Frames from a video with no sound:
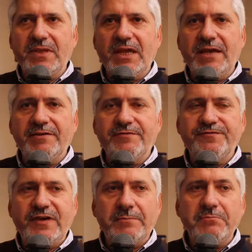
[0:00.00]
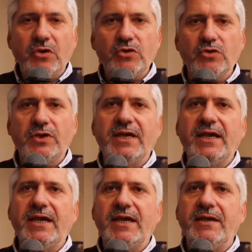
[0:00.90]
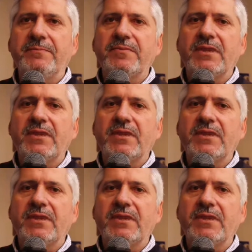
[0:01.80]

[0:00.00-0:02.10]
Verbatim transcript: e fare in modo che